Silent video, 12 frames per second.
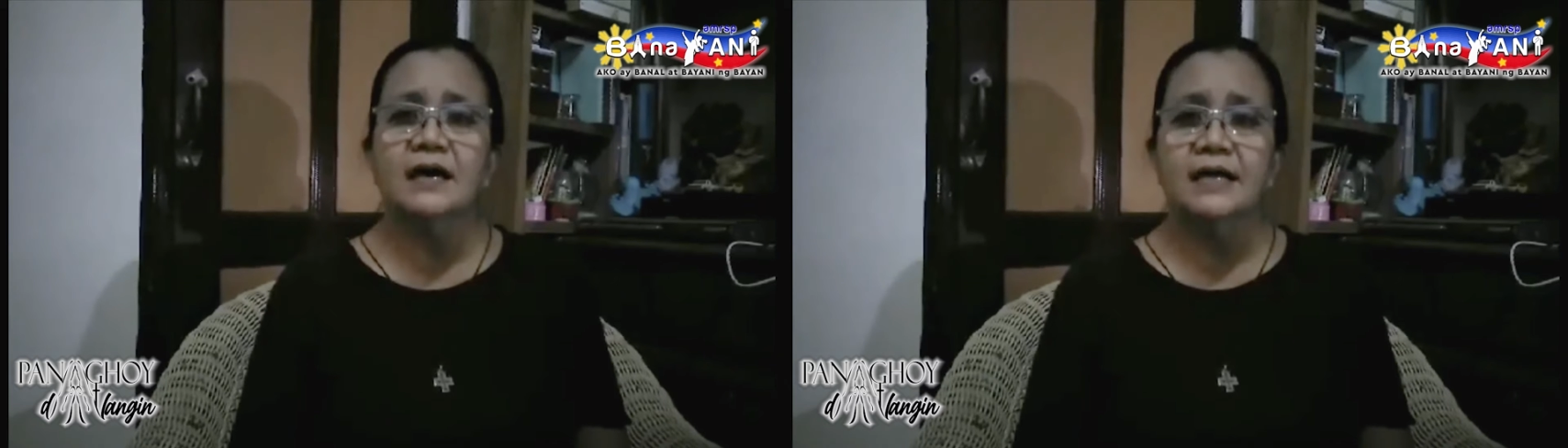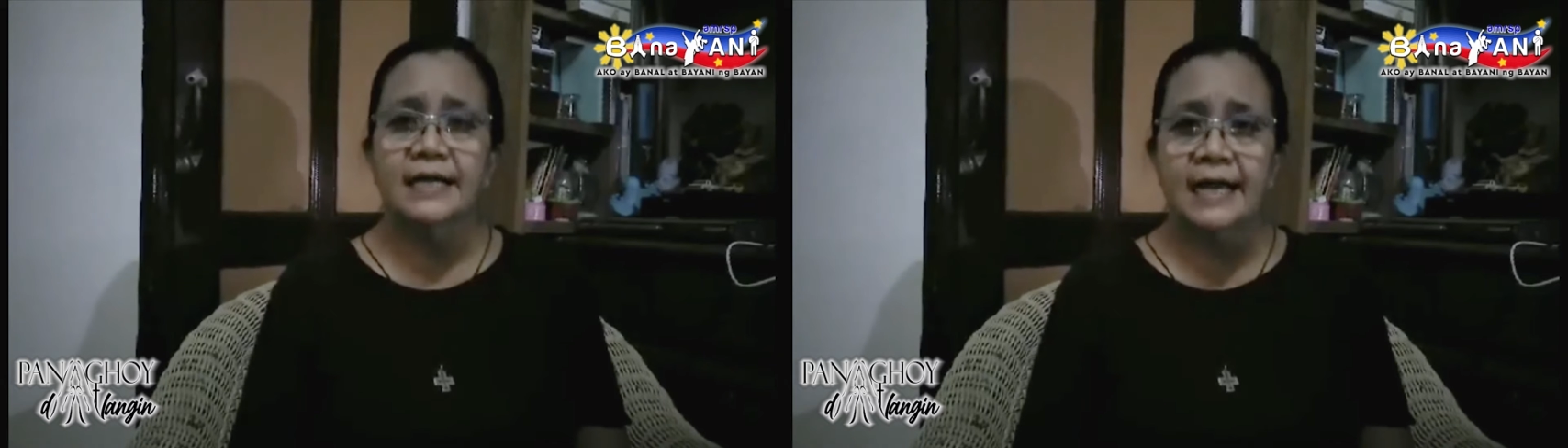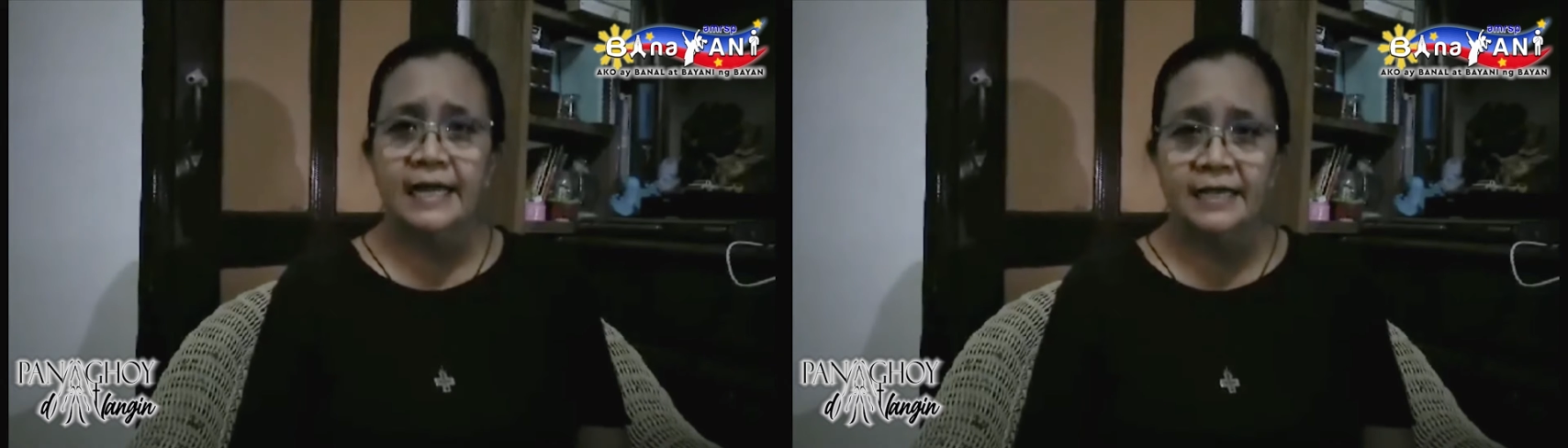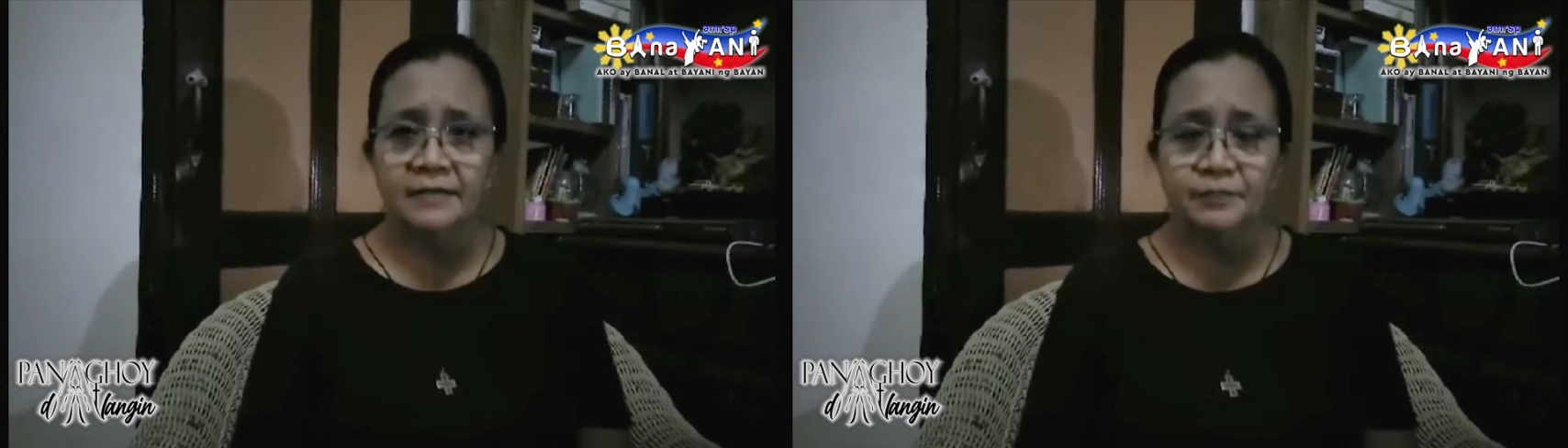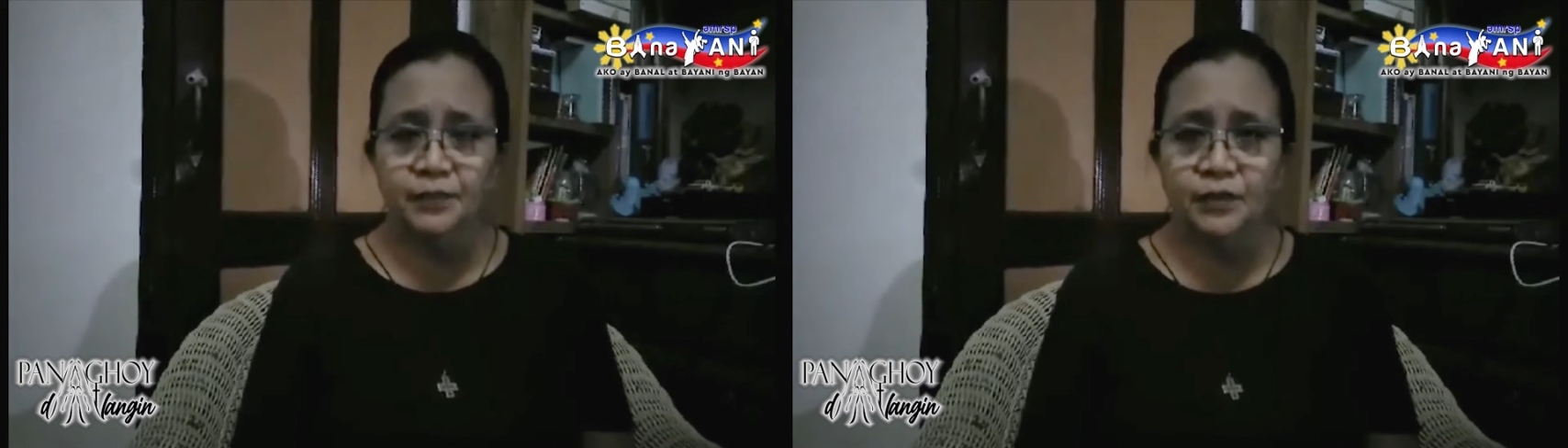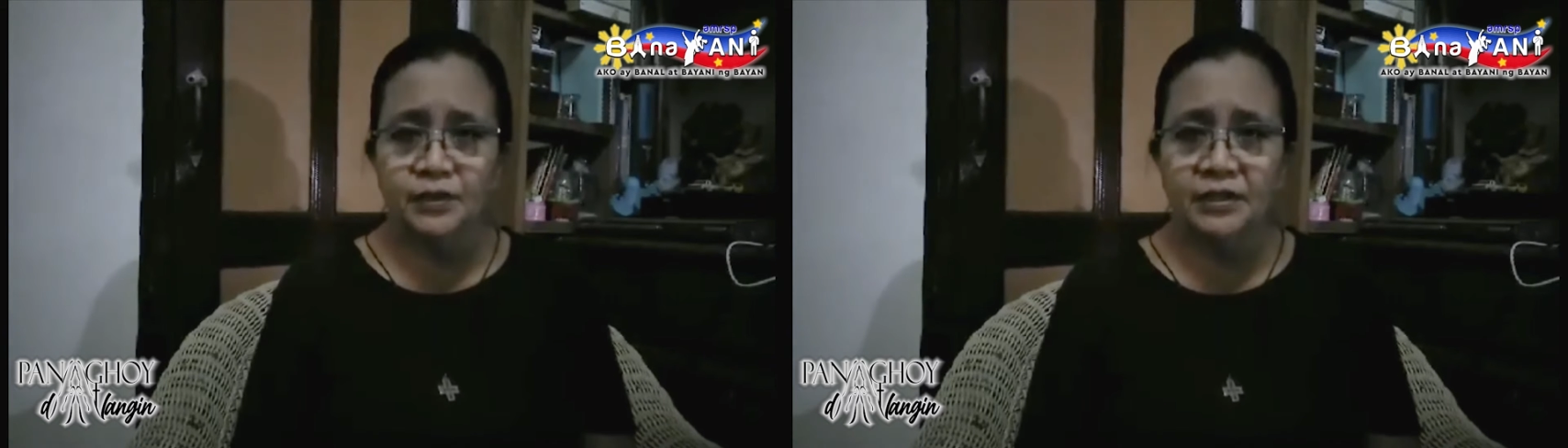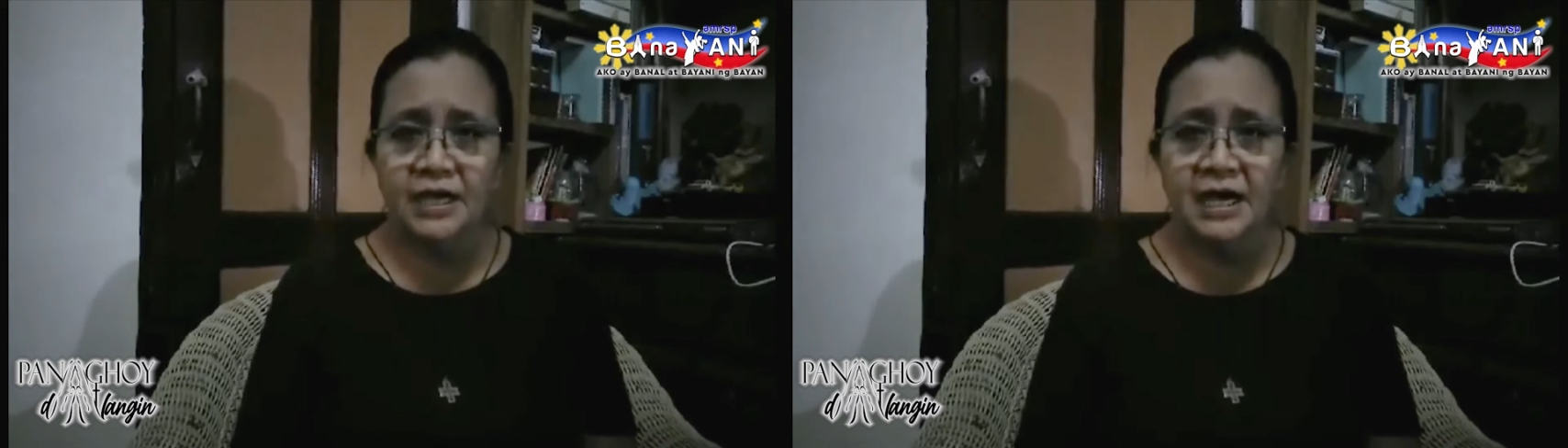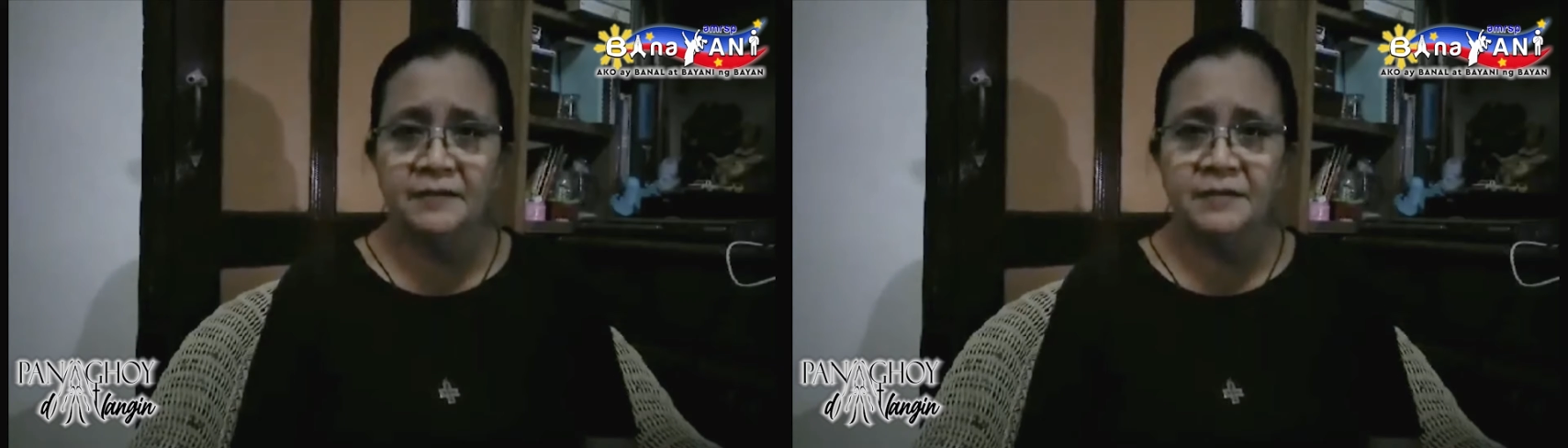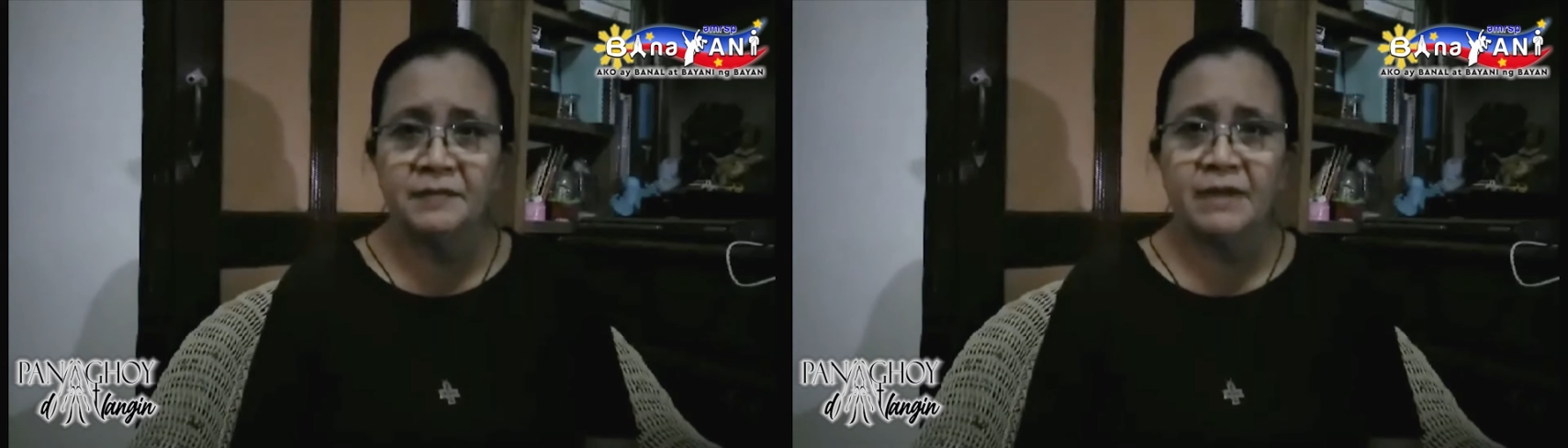kalagayan po ng
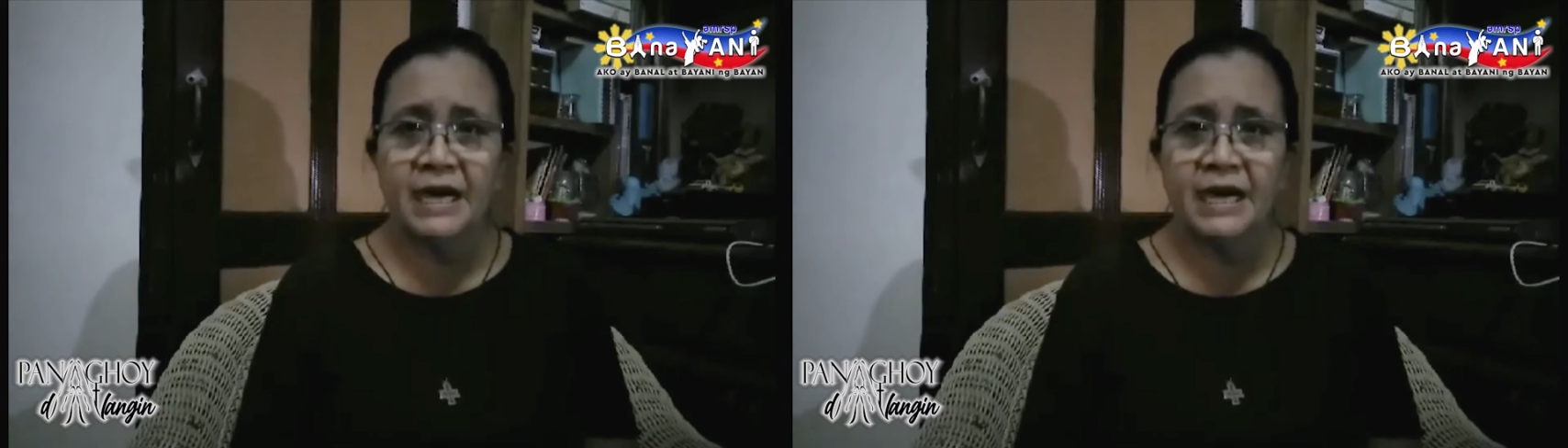aming